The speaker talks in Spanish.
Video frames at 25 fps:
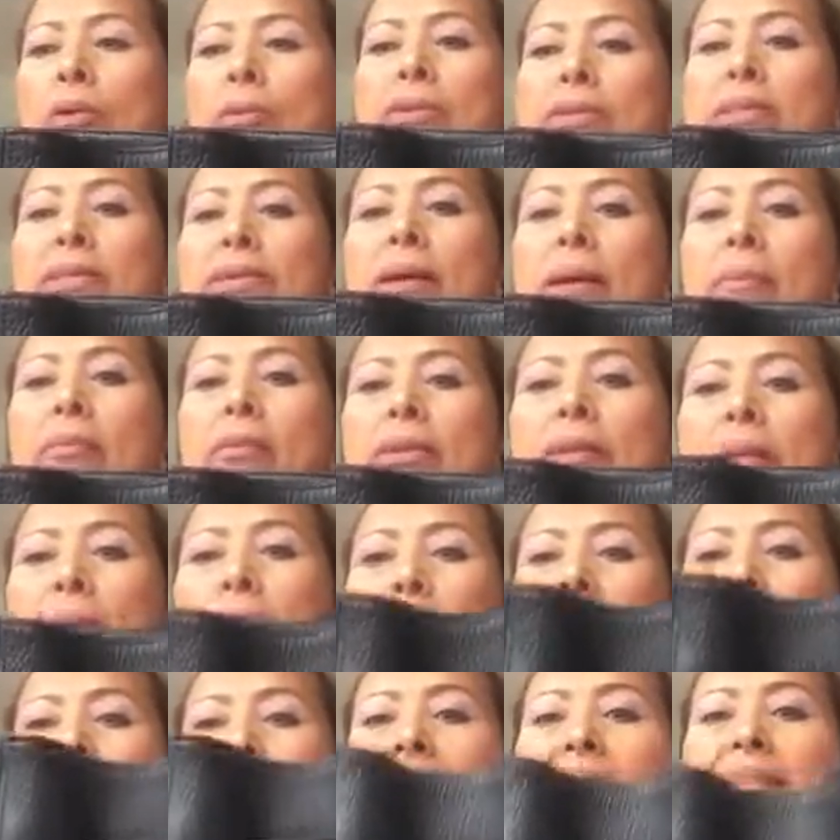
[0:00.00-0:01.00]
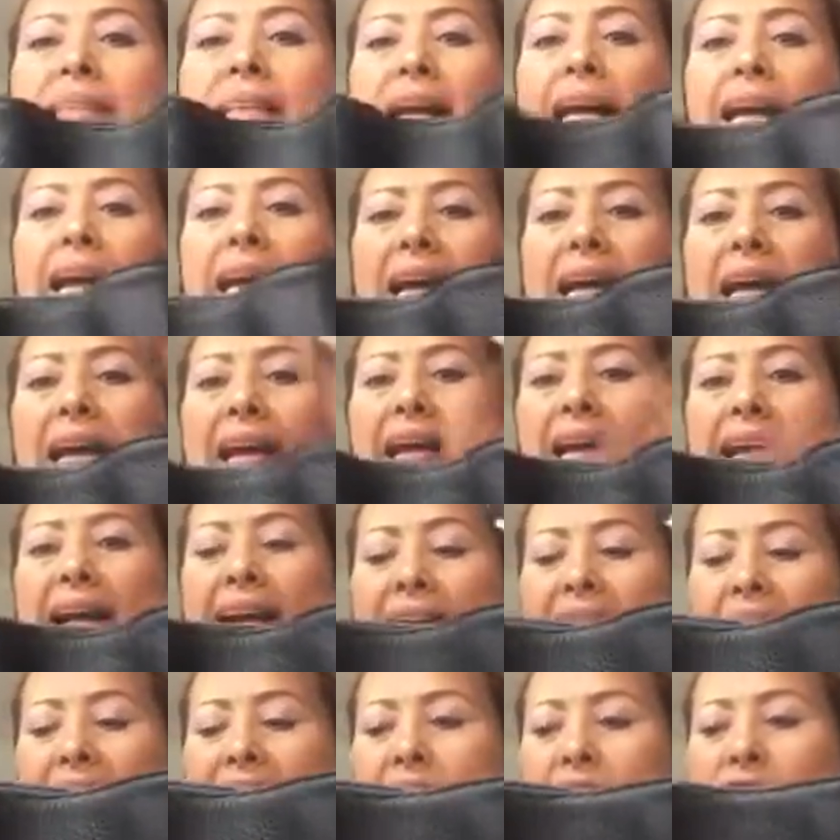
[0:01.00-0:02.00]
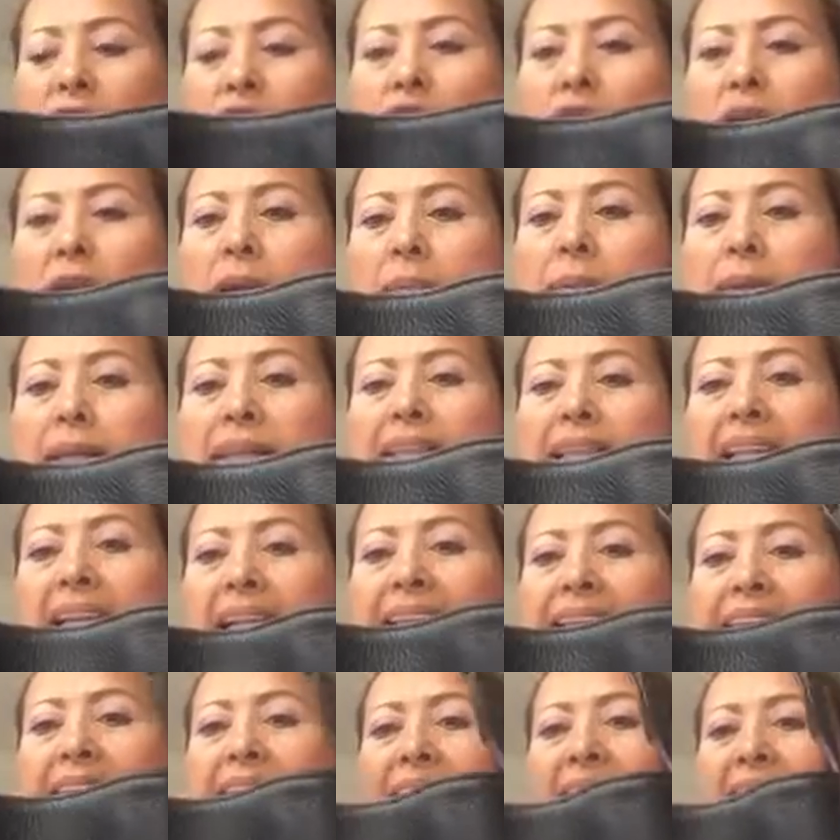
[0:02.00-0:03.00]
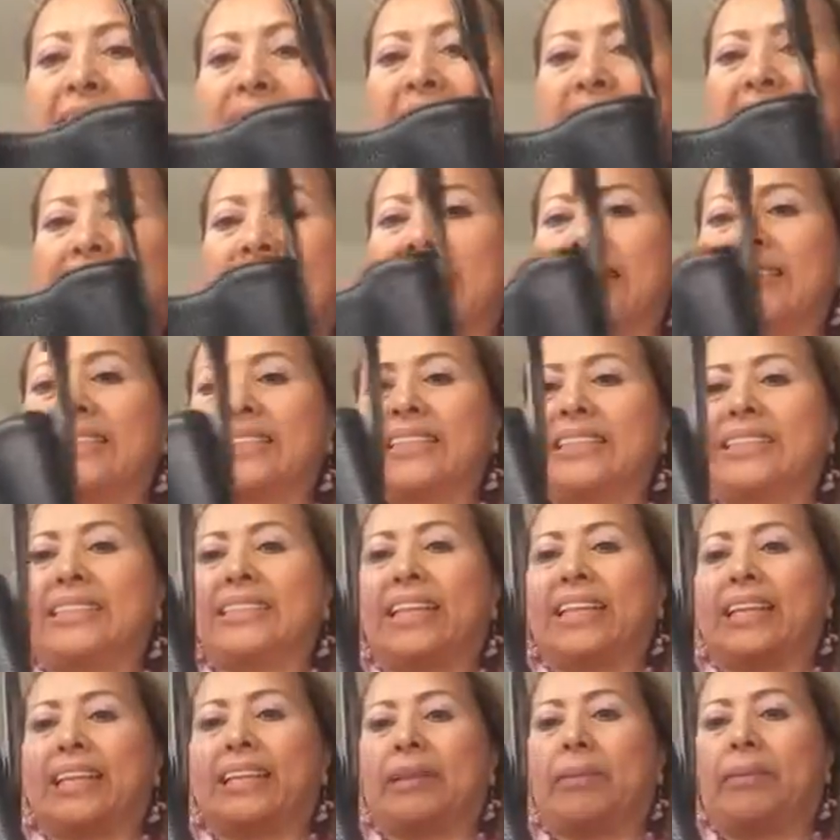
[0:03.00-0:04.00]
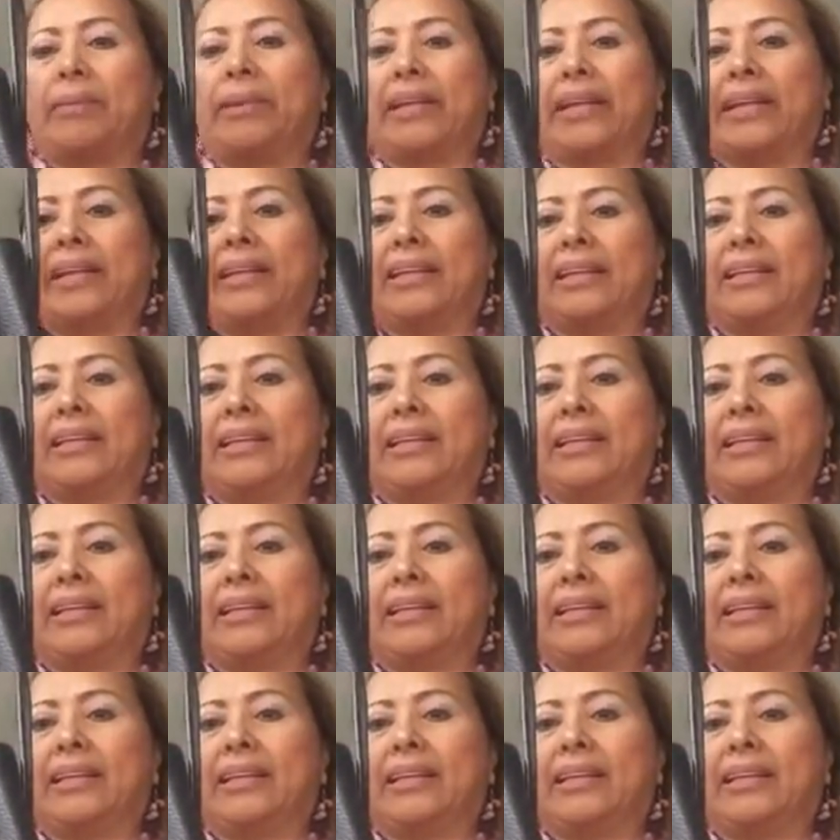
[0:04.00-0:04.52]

si vamos deprisa, solamente al tirar acá él se cierra, mire.